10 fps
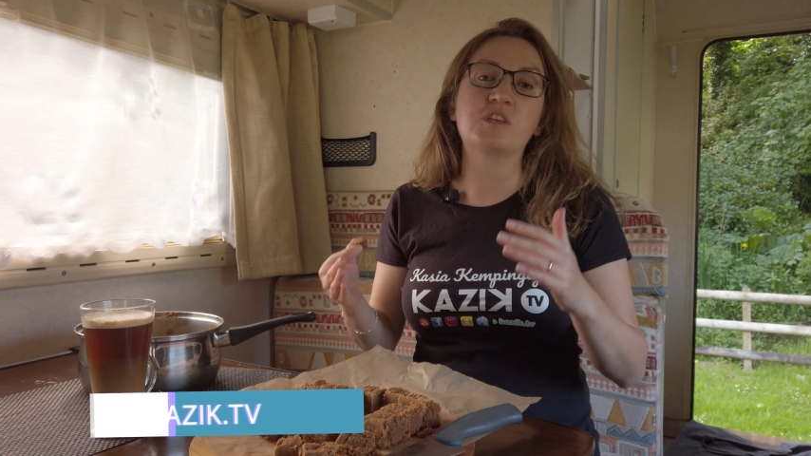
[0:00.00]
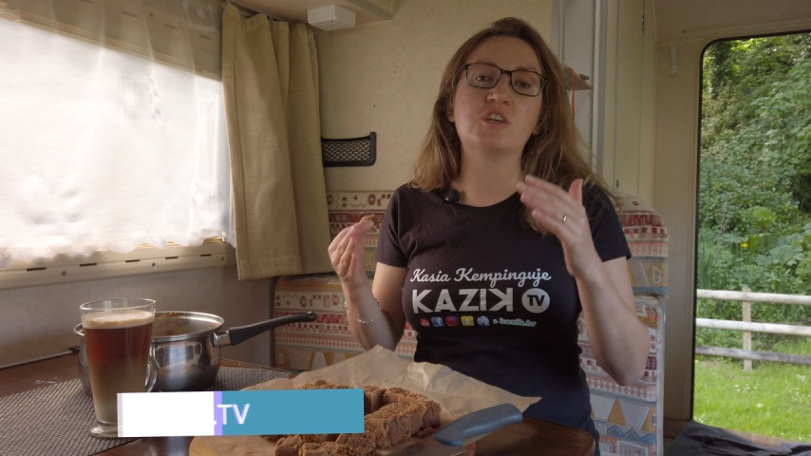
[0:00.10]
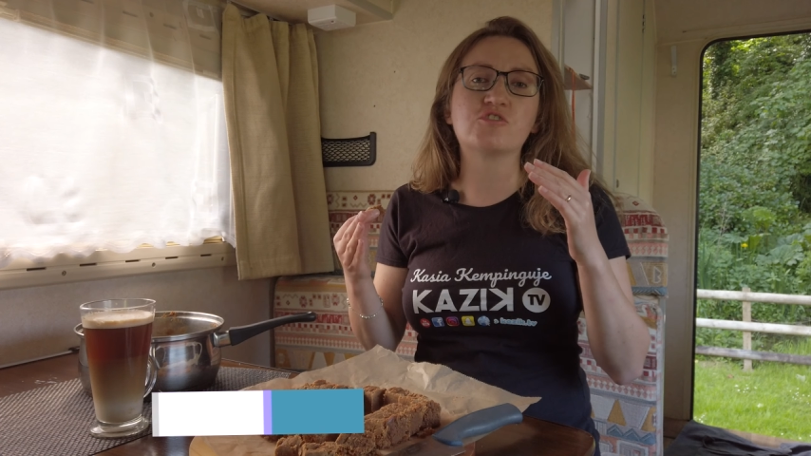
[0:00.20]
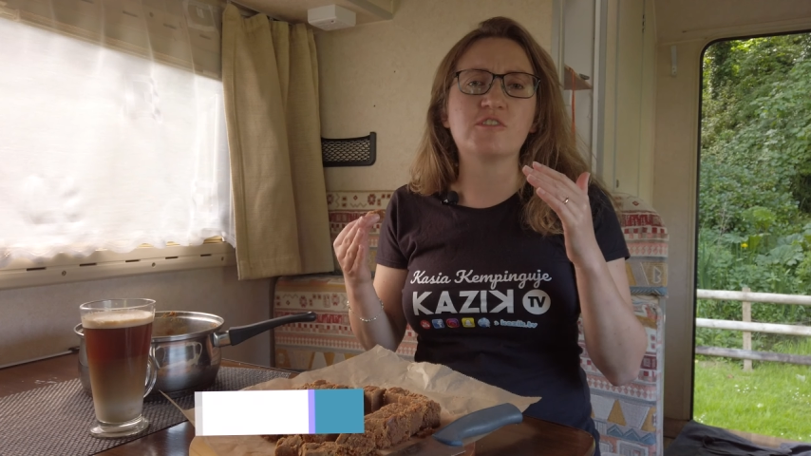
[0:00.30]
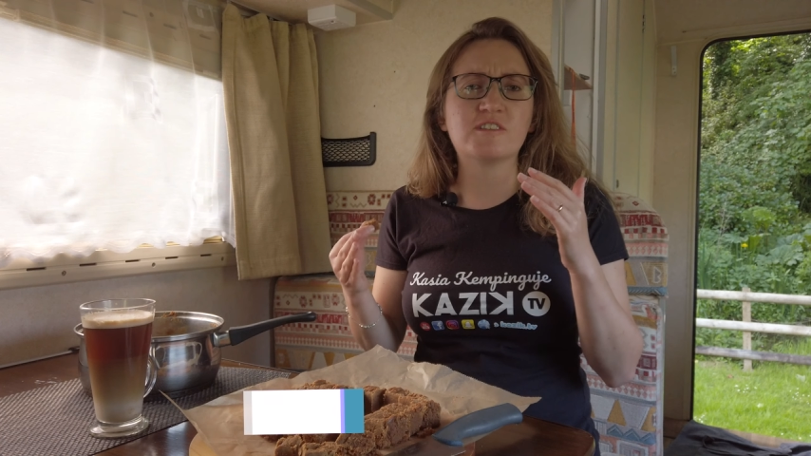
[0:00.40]

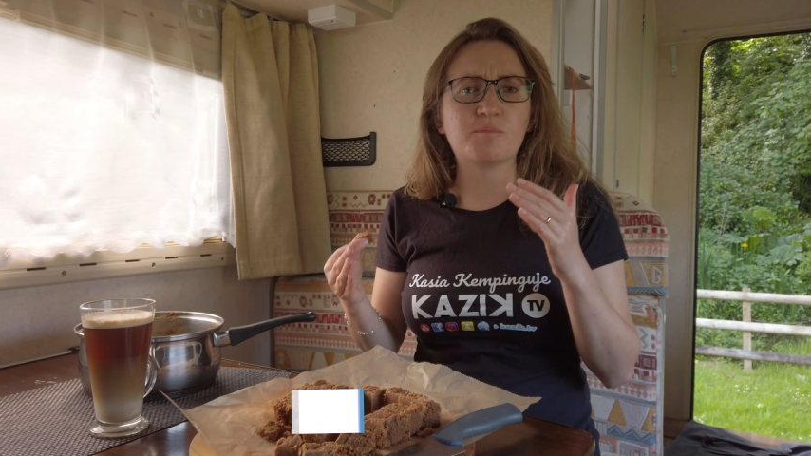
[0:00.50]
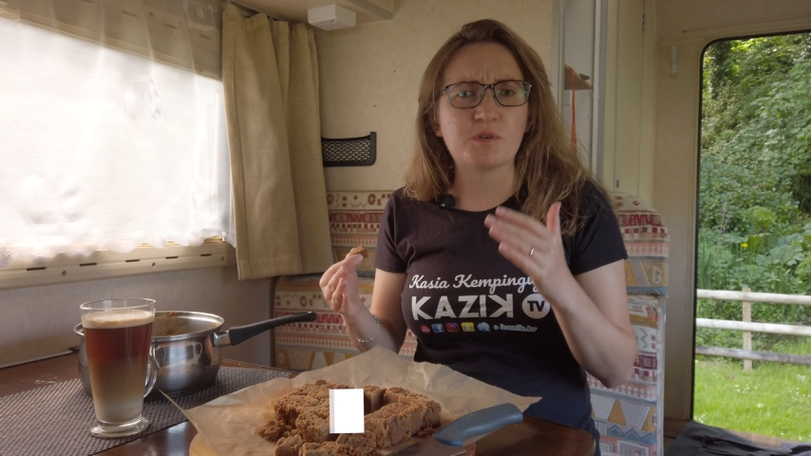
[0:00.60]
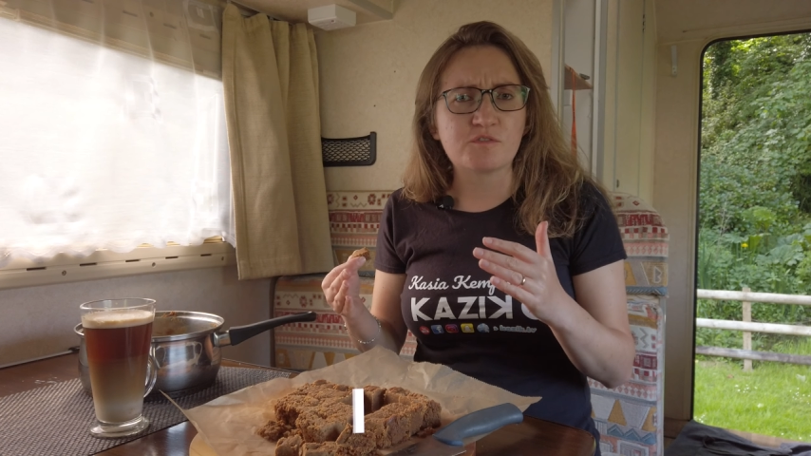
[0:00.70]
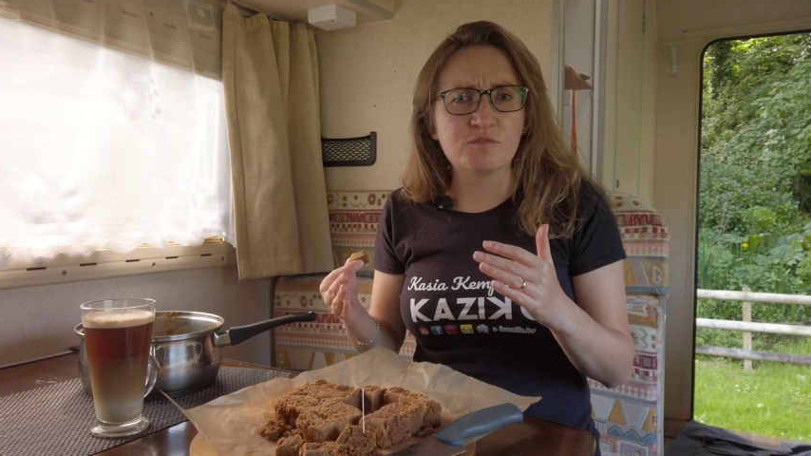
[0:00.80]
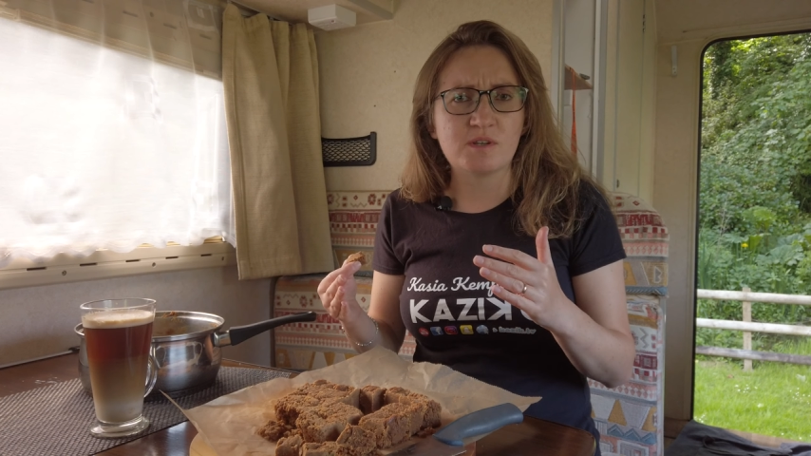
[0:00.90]
Jeżeli za
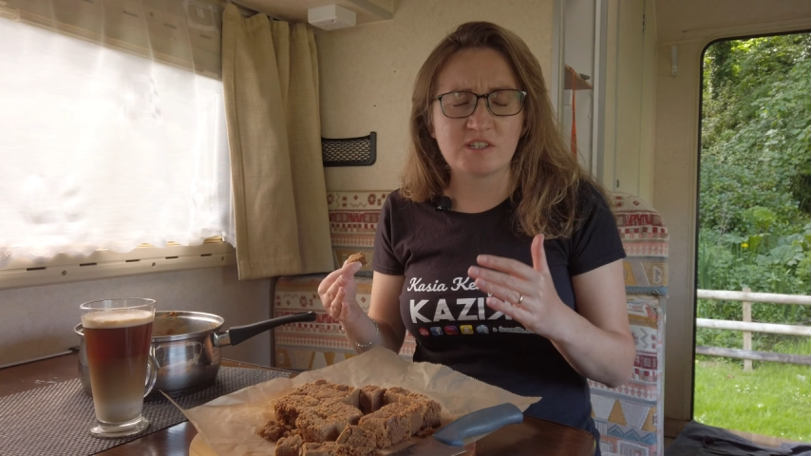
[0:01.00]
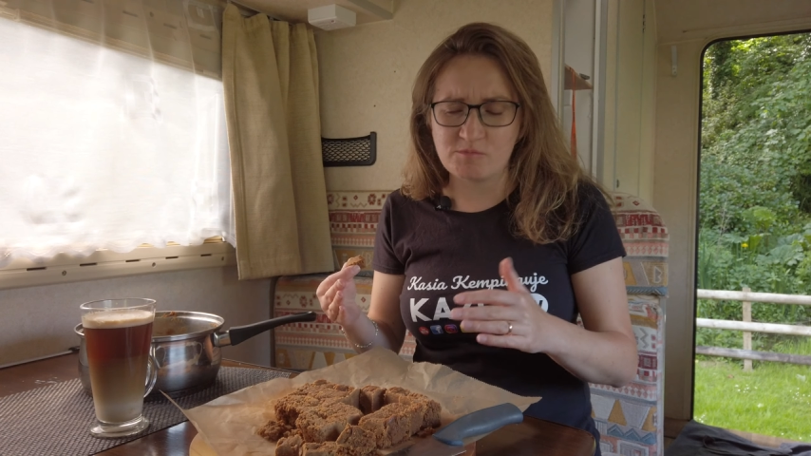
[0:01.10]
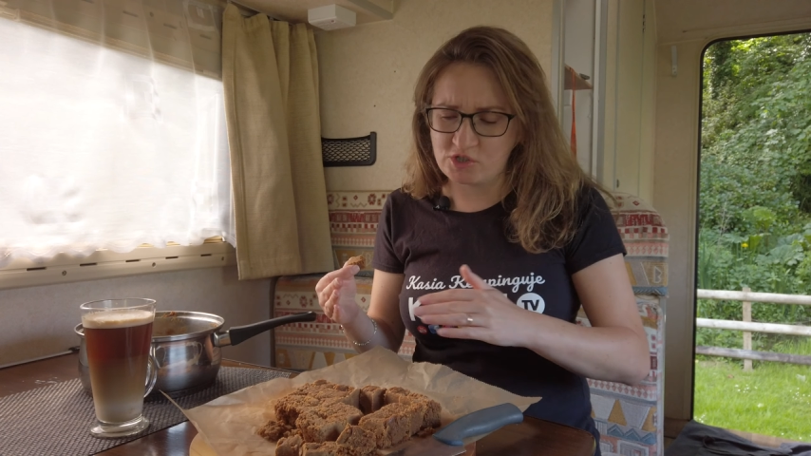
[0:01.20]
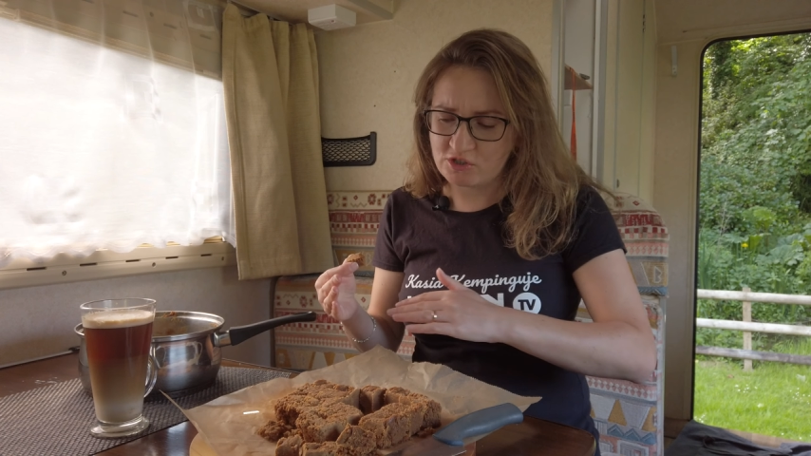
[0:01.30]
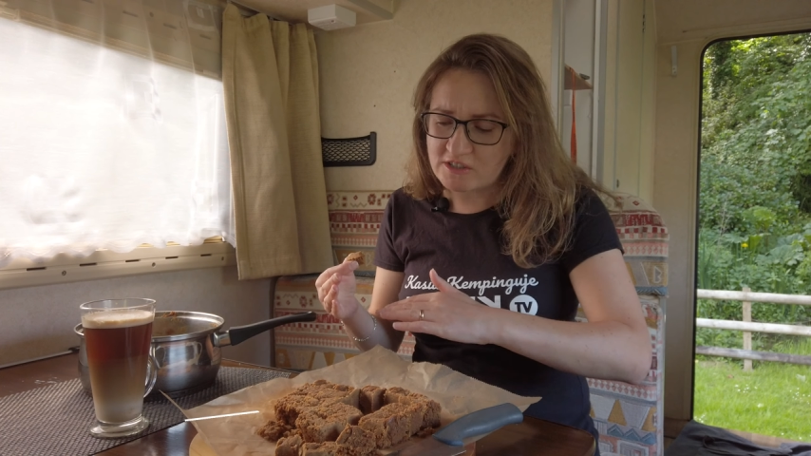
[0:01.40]
pierwszym razem
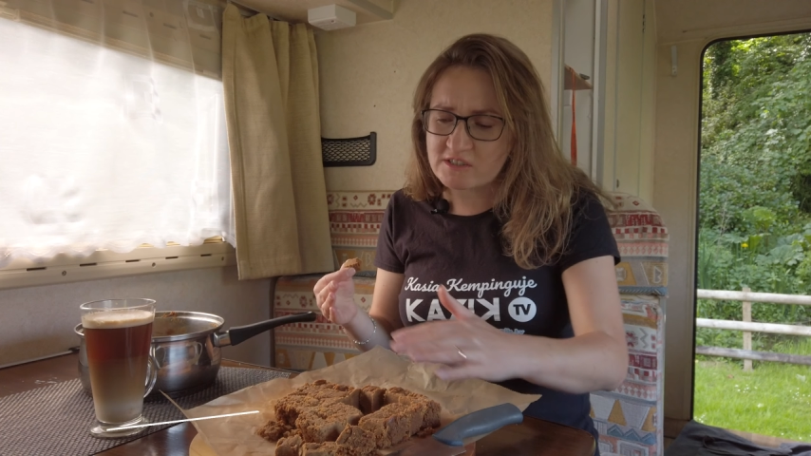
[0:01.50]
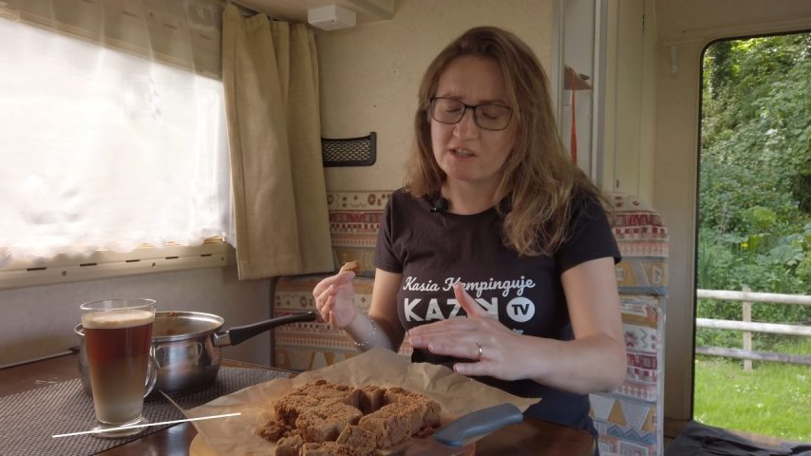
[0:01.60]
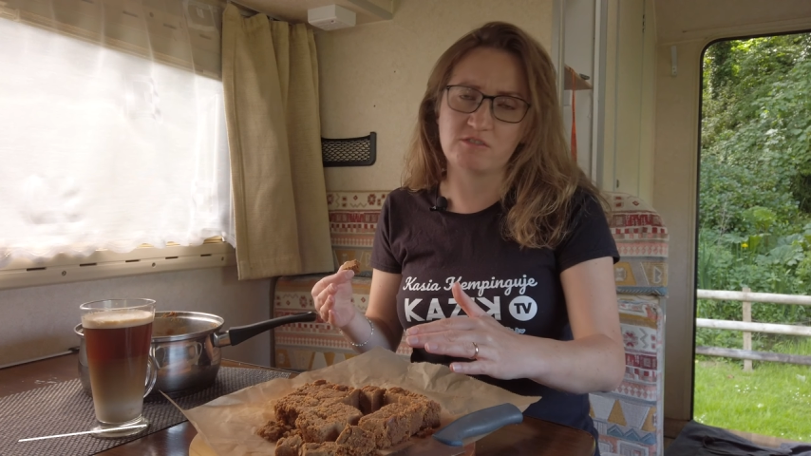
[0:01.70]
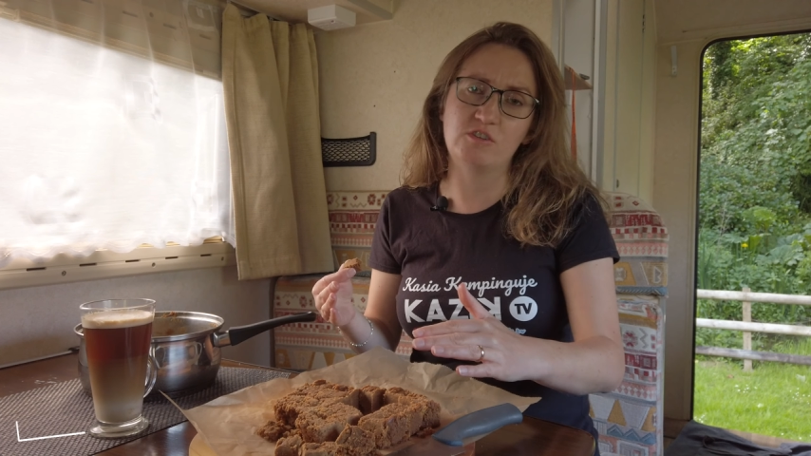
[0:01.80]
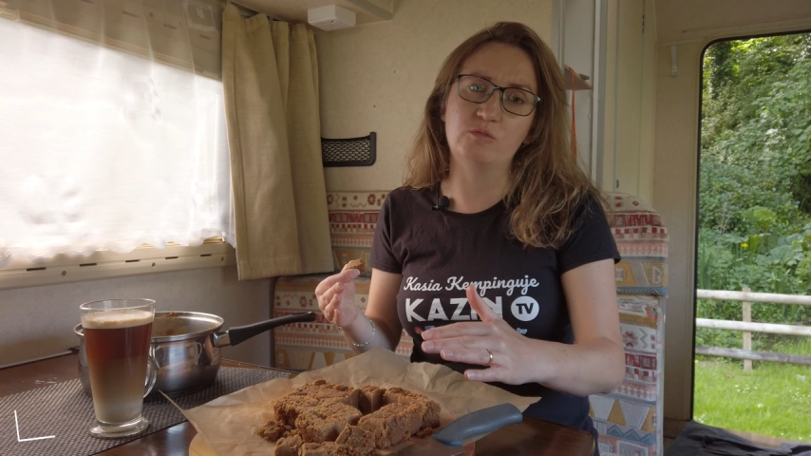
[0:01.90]
się nie
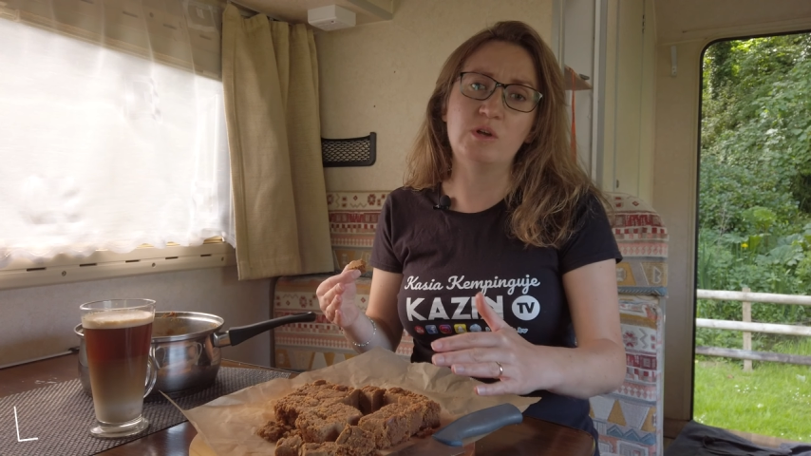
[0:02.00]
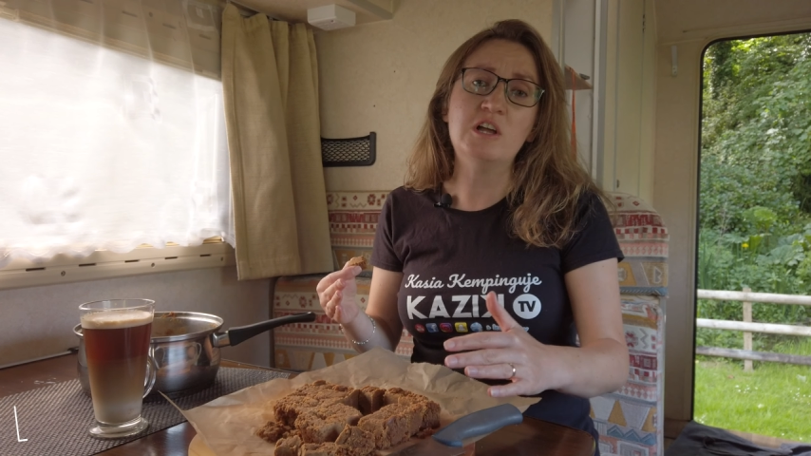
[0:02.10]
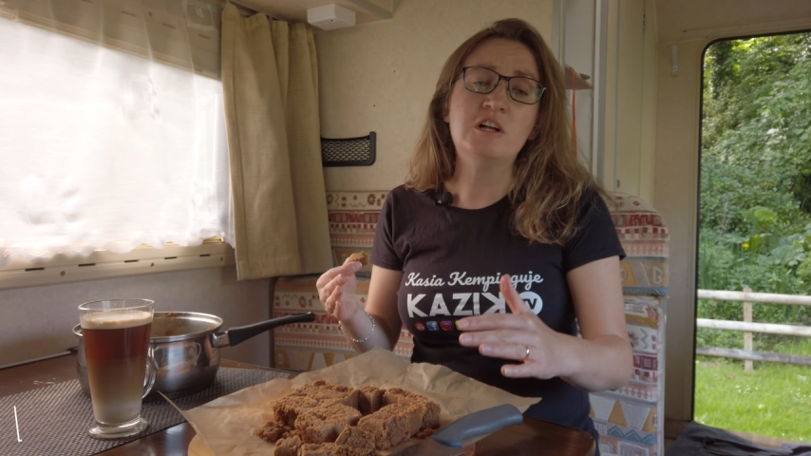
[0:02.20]
zetną,